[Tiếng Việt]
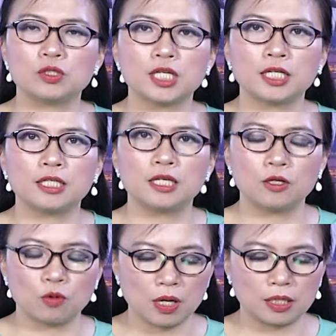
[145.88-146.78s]
các tội danh
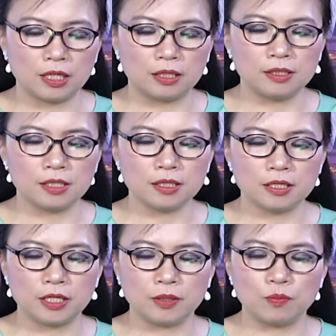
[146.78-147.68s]
liên quan đến giết
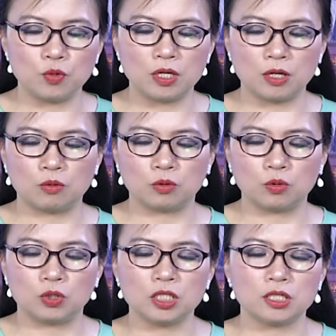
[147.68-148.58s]
người, buôn lậu,
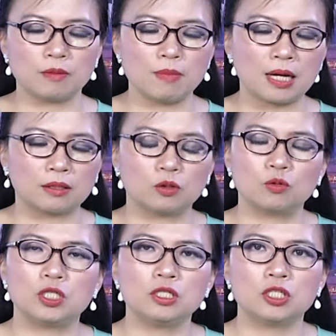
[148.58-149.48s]
tổ chức đánh bạc,
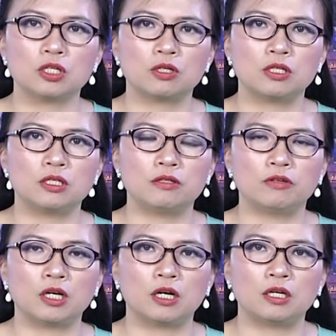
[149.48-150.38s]
tổ chức cho
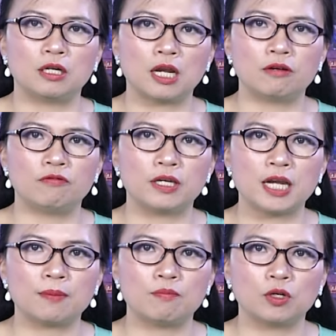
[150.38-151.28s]
người à, ở lại
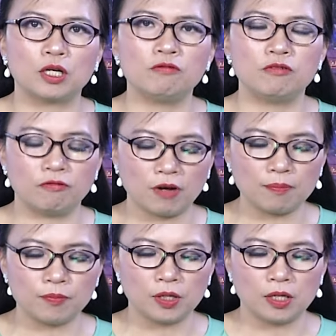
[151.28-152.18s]
Việt Nam một cách phi
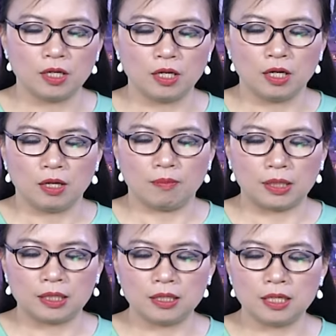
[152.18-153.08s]
pháp.
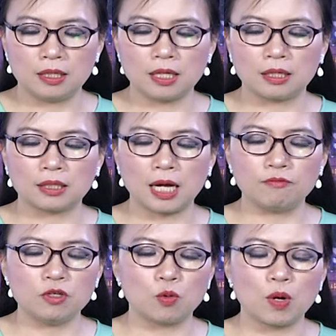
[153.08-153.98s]
Mà tính đến tháng
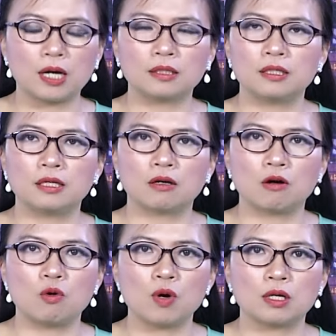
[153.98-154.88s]
8 vừa qua thì à,
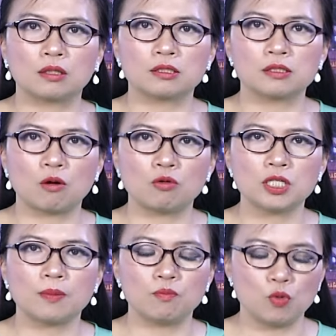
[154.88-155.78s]
có khoảng
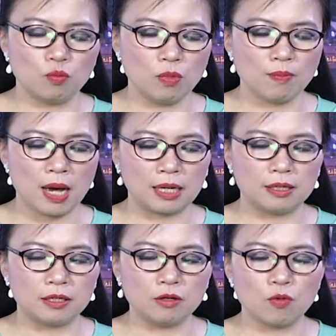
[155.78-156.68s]
643
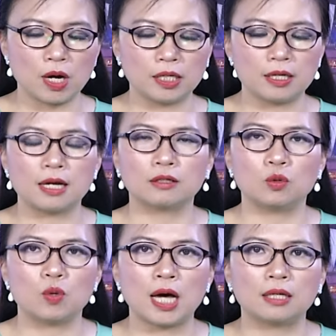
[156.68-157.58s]
người nước ngoài đang
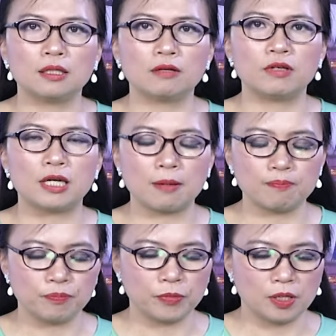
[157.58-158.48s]
thụ án tại Việt
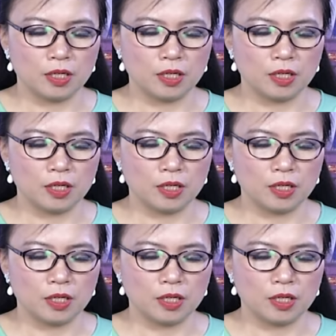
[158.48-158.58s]
Nam.